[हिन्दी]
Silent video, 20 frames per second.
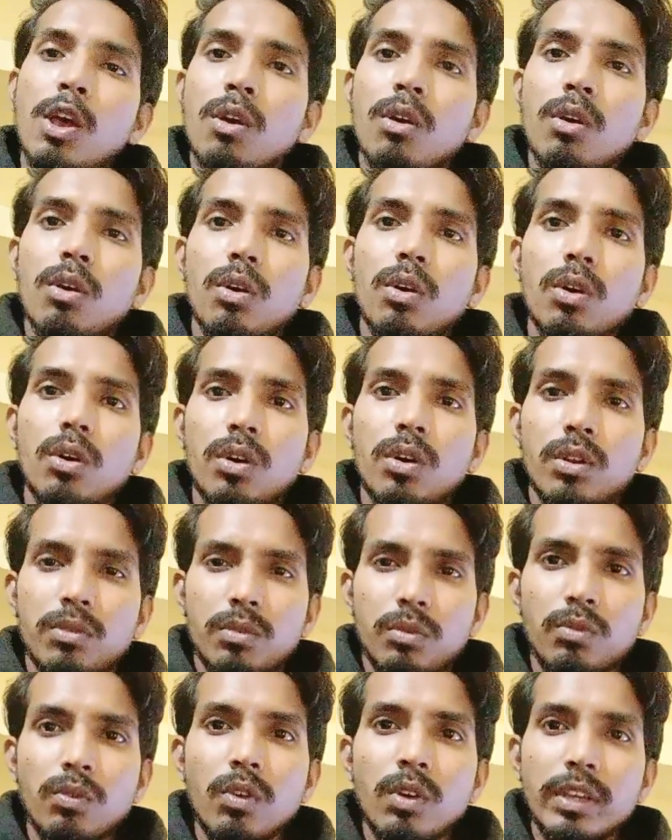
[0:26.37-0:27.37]
और
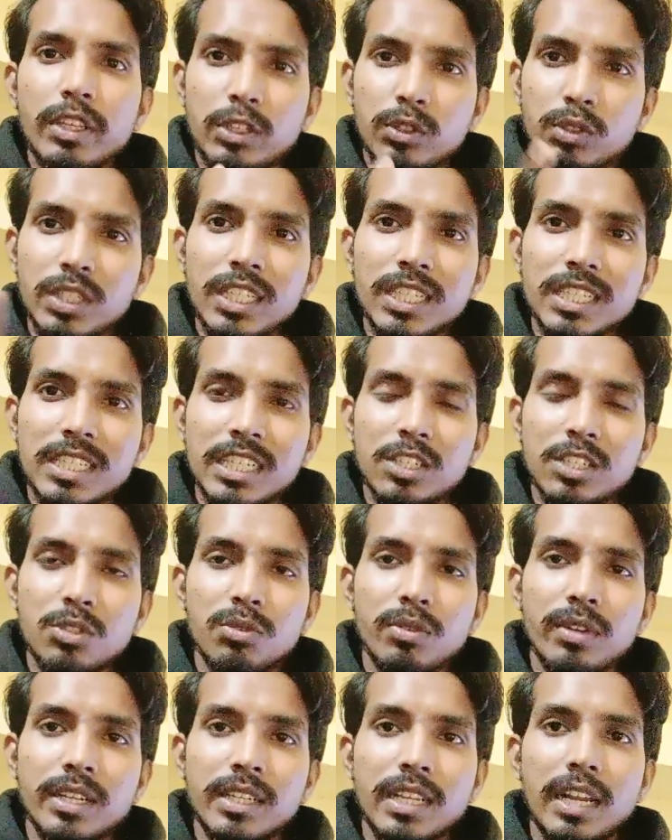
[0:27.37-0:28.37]
वो यू e
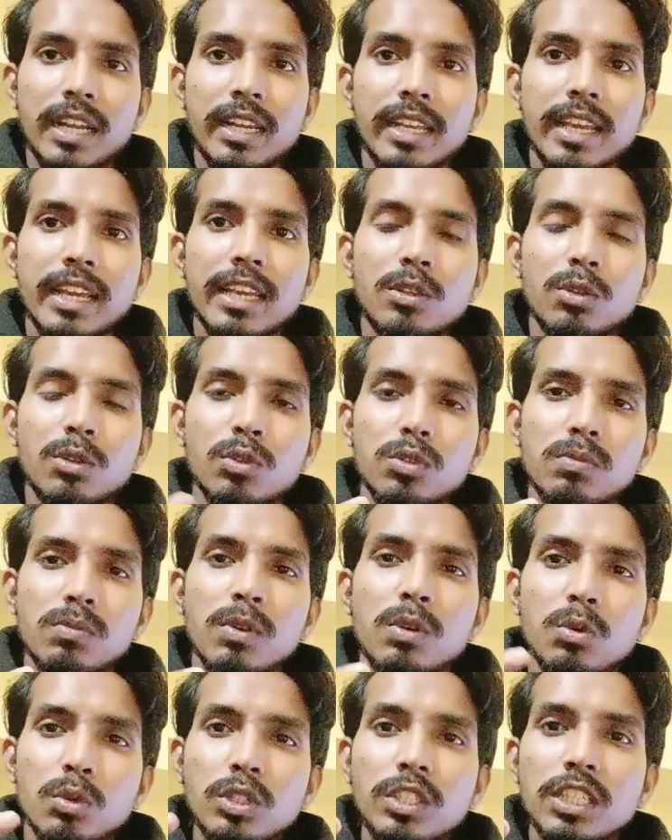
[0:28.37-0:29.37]
स्टूडेंट के लिए है तो उसमें
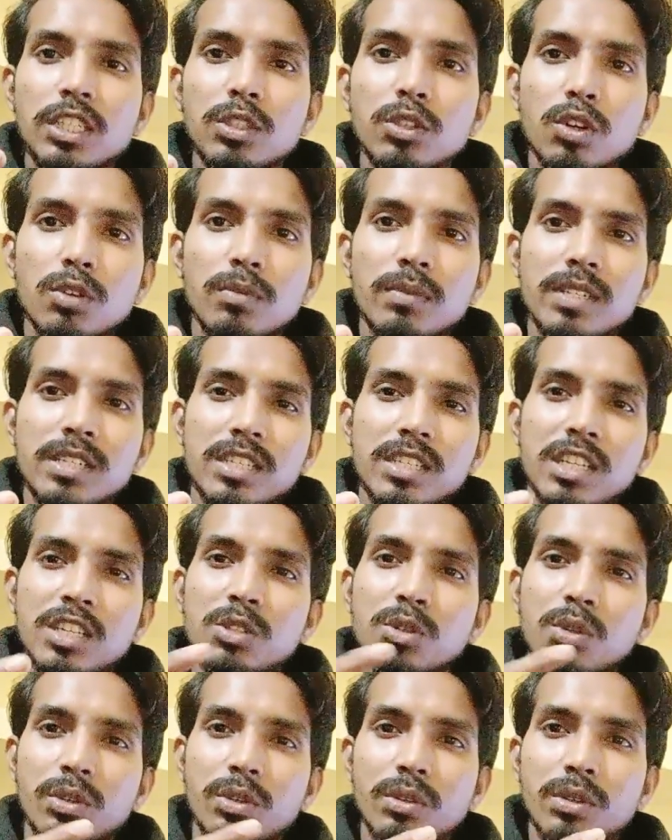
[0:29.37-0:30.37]
कुछ ही डॉक्यूमेंट्स है
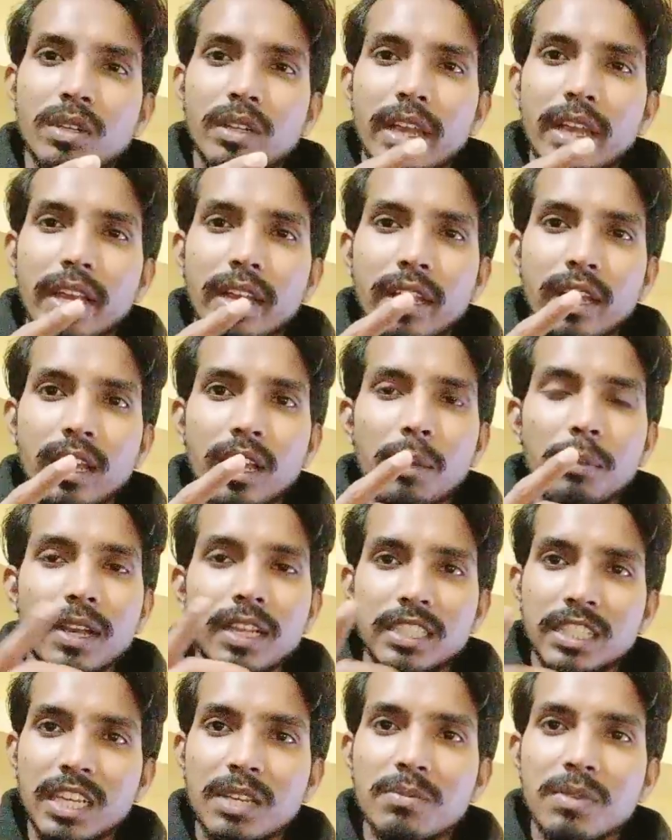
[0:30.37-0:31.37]
जो आपका
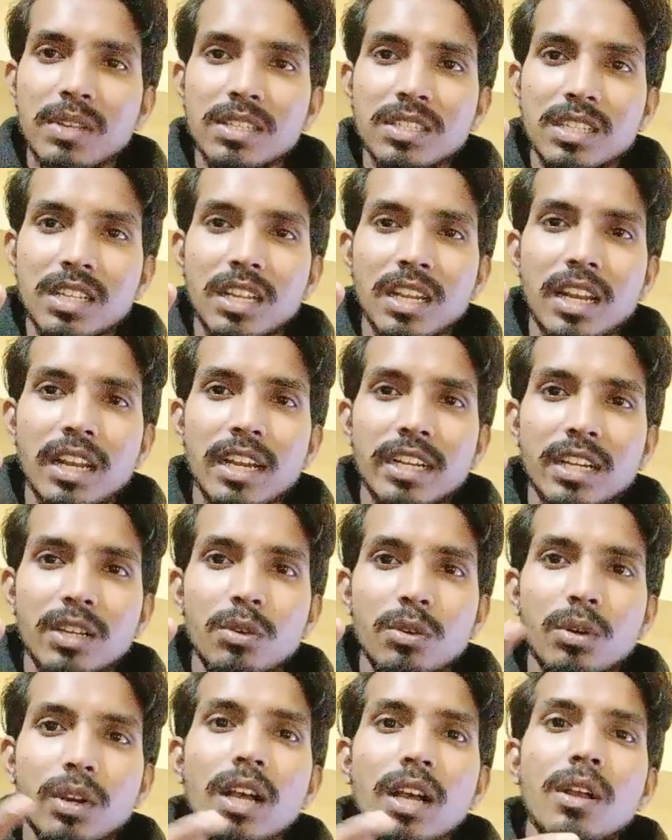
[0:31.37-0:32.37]
जे एम से रिलेटेड
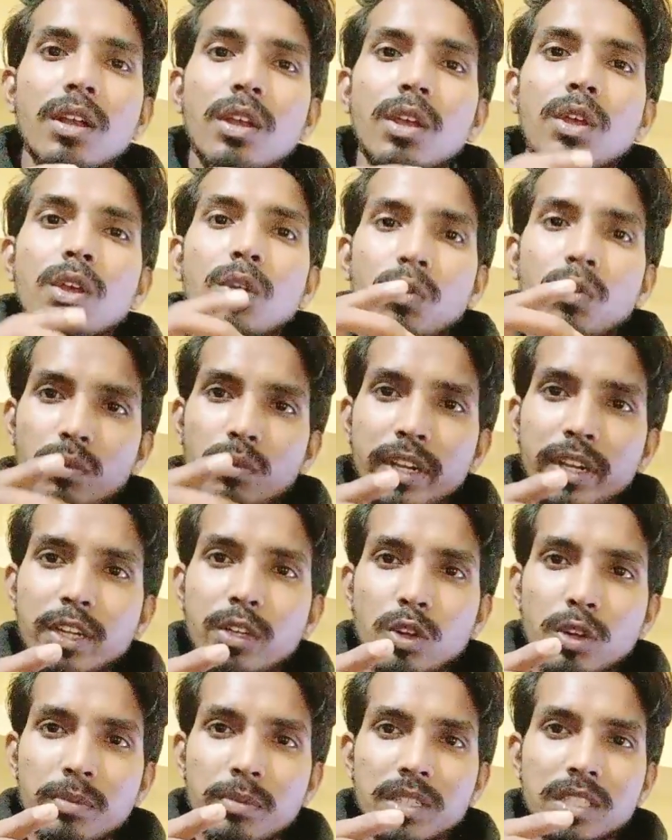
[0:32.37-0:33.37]
होगा वही
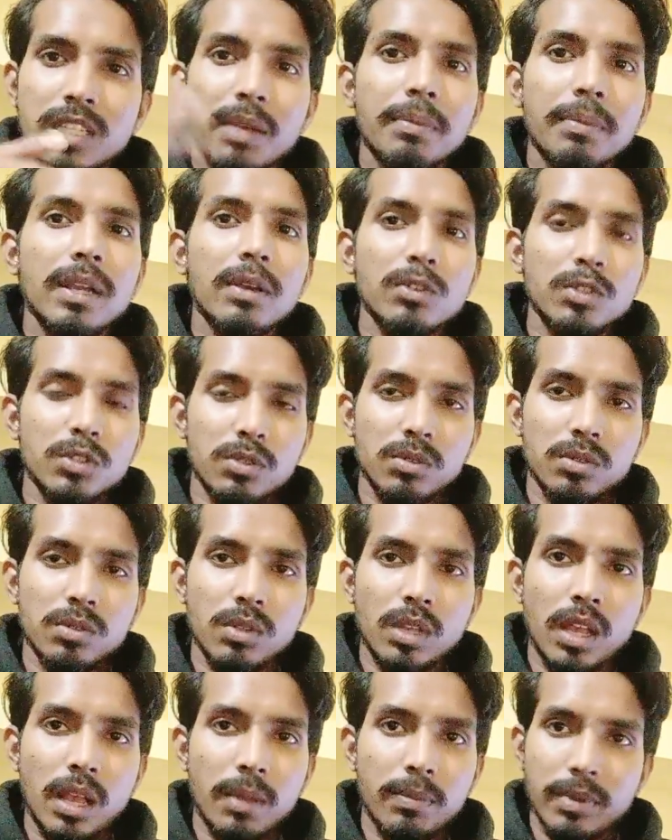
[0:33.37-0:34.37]
डॉक्यूमेंट्स आपके उस
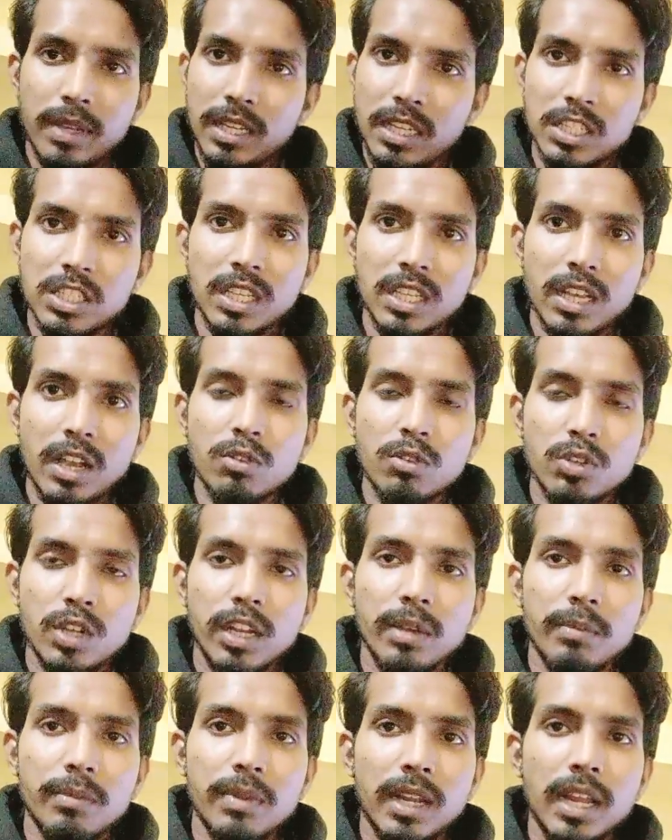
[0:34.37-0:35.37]
आपके इस
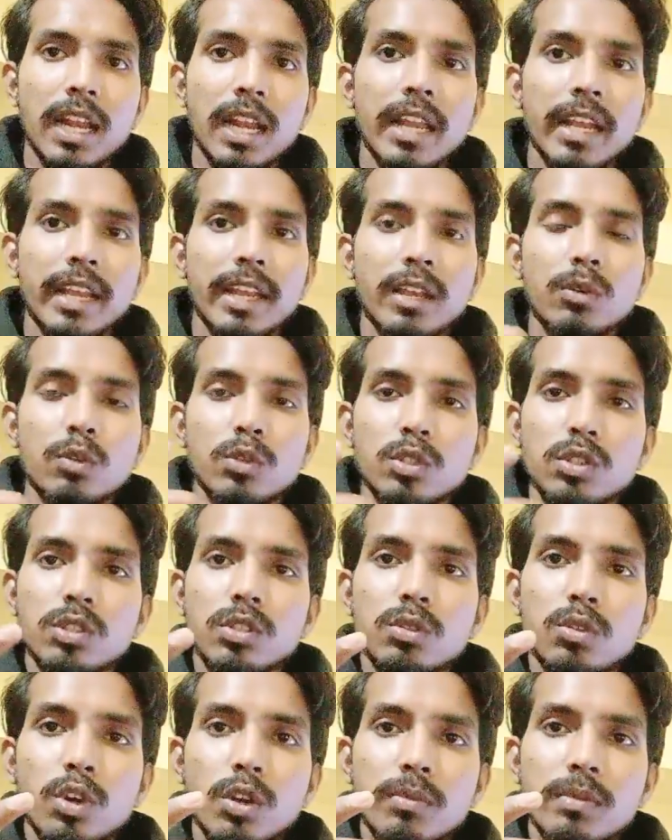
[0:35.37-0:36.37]
काउंसलिंग में नहीं लेंगे उस
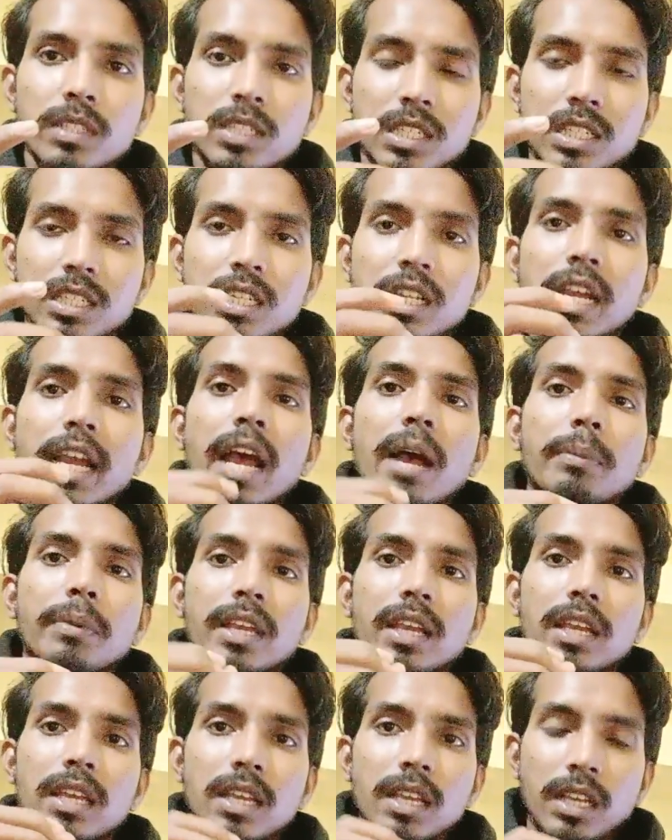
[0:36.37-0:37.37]
डॉक्यूमेंट्स की जगह
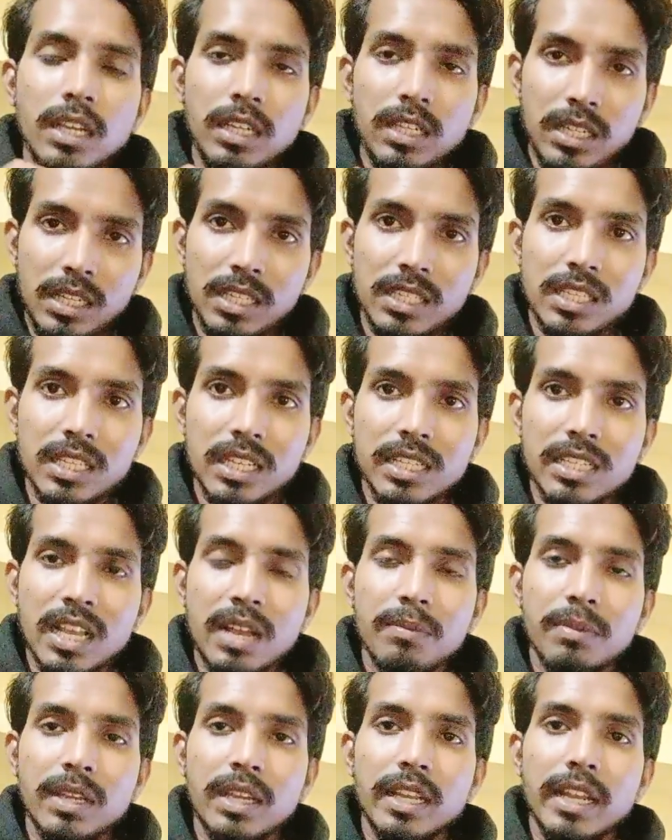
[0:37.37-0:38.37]
आपके इस
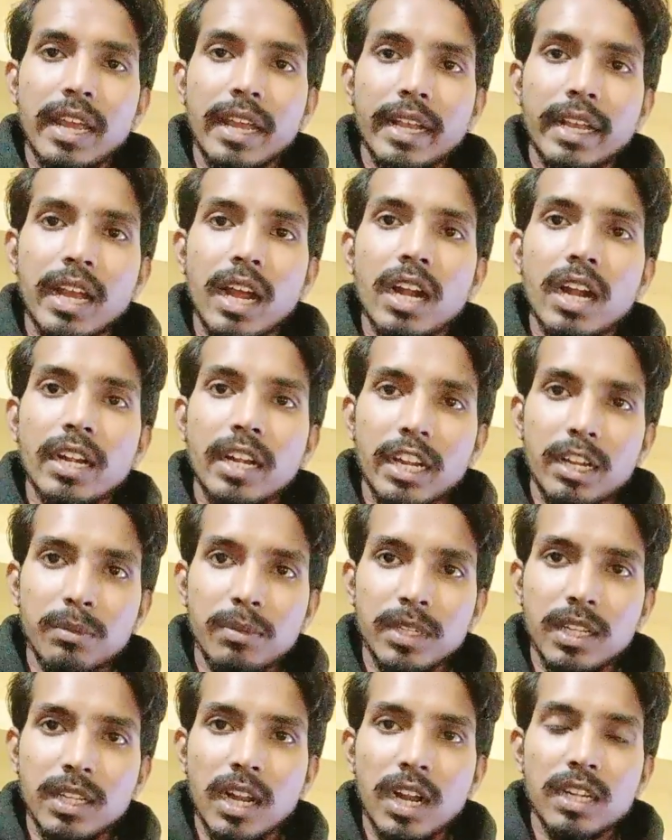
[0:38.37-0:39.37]
एग्ज़ाम के रैंक कार्ड
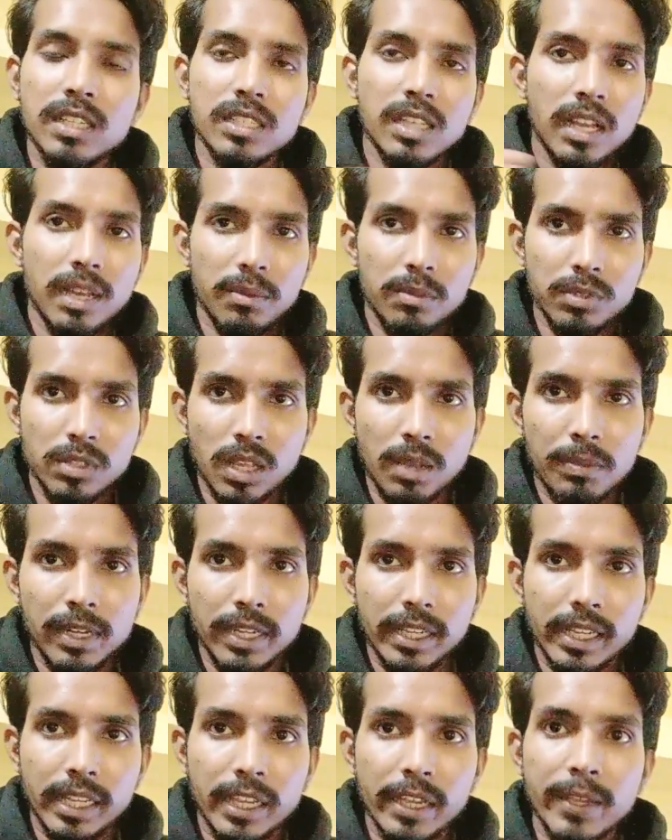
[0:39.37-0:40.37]
एडमिट कार्ड सब सब
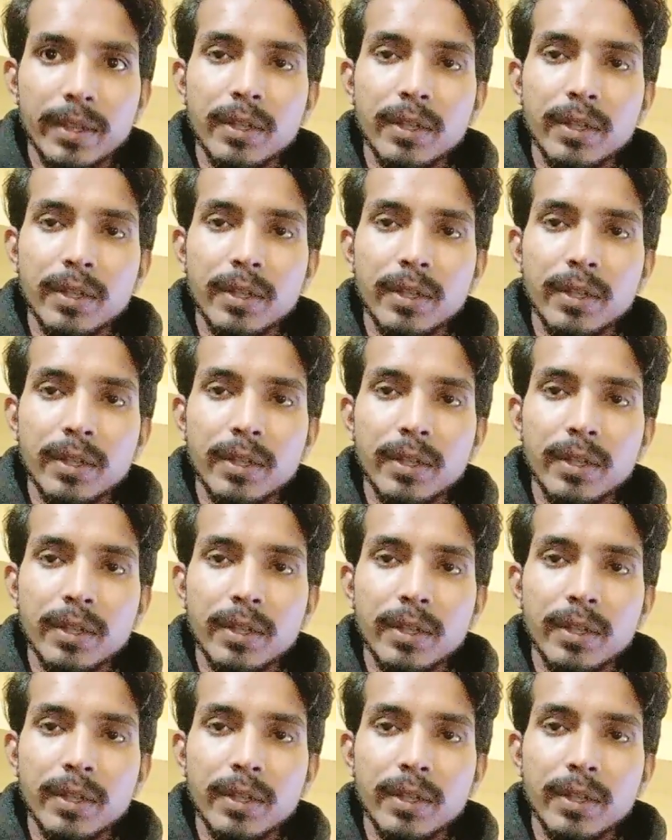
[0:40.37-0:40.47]
लगेंगे